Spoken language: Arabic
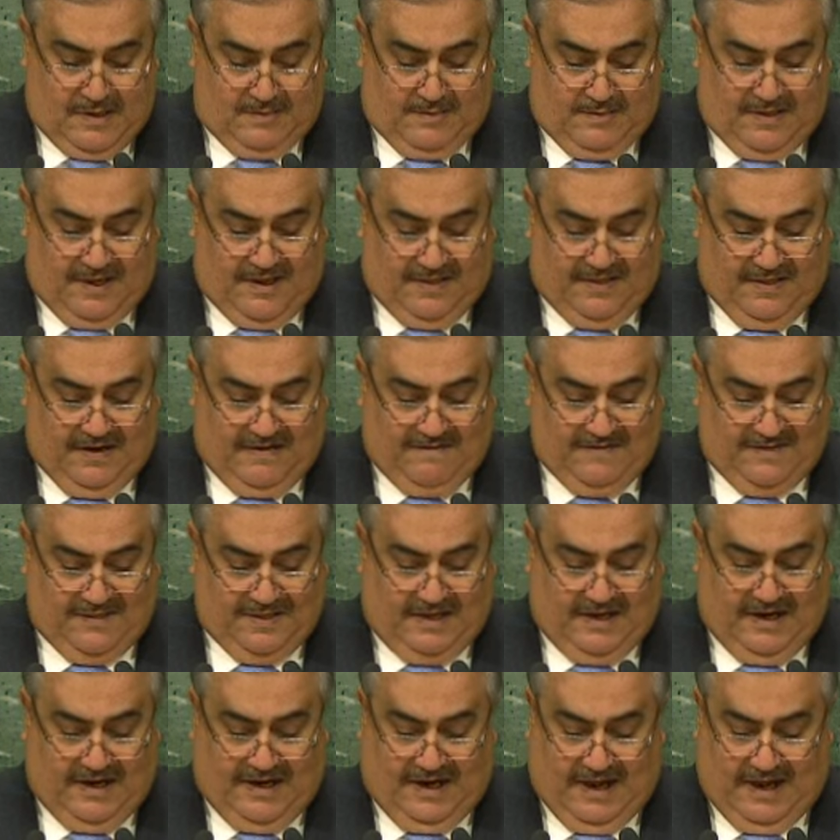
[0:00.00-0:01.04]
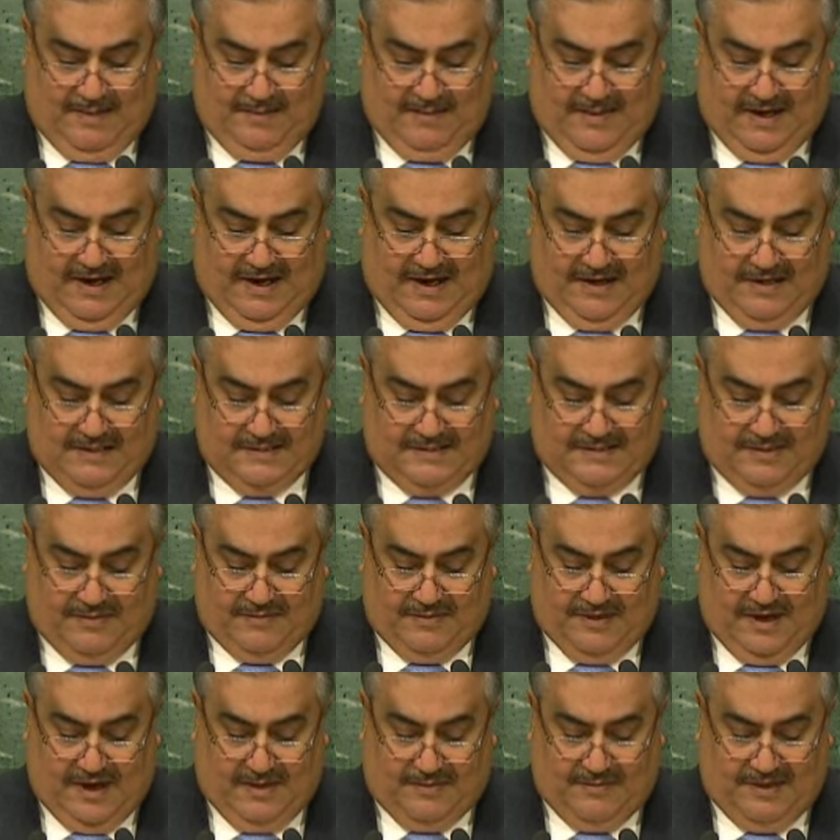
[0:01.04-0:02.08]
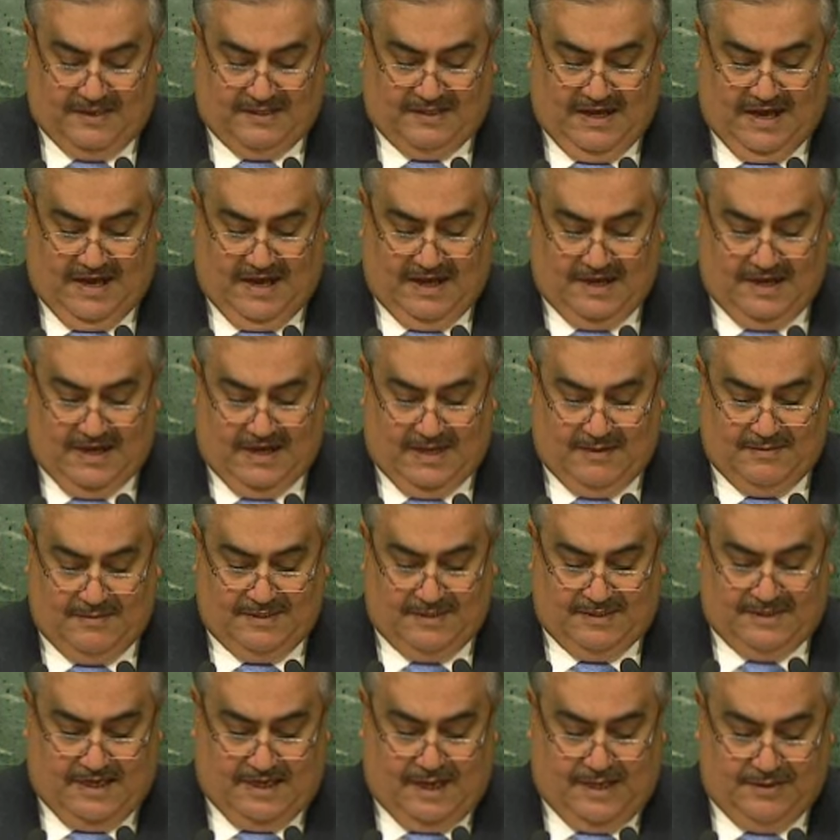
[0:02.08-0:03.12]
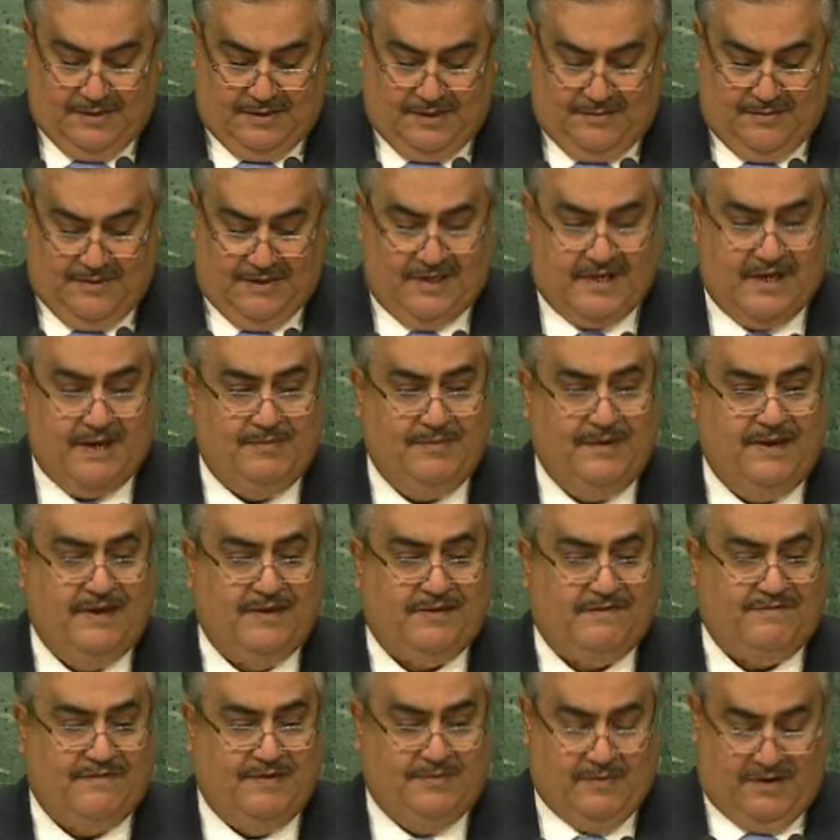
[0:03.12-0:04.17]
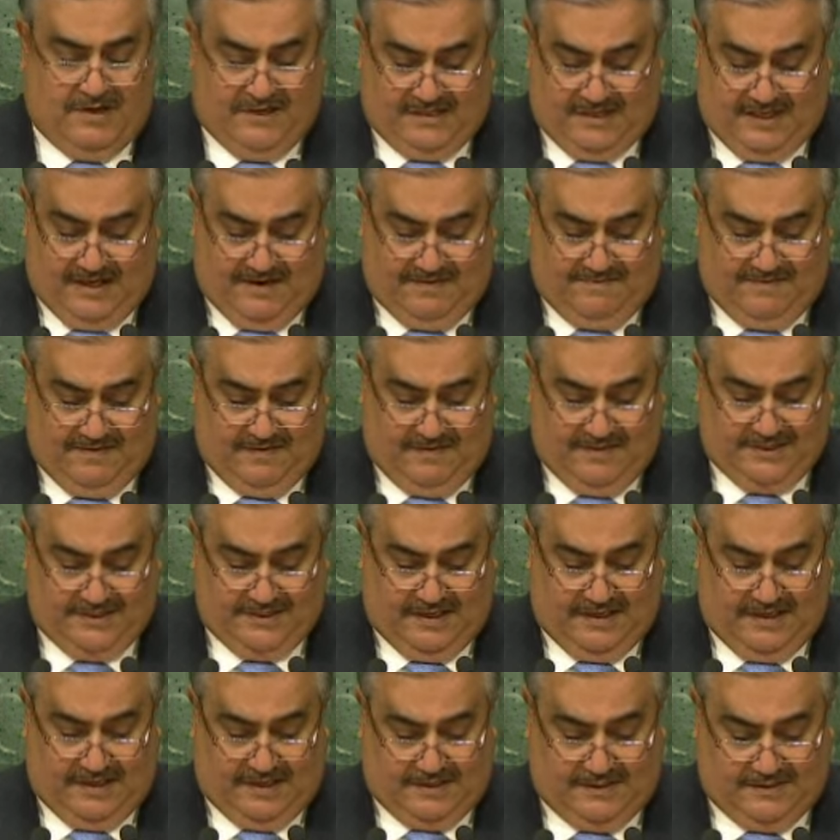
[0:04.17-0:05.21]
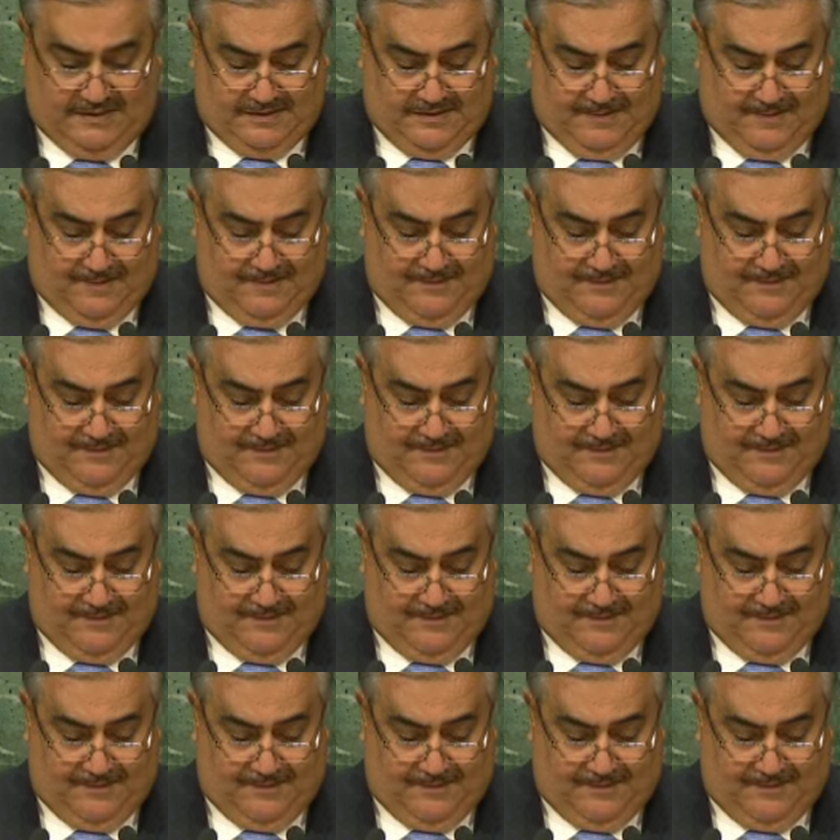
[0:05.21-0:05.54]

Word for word: بالإضافة إلى العمل على استمرار ما تحقق من تقدم كبير في مختلف المجالات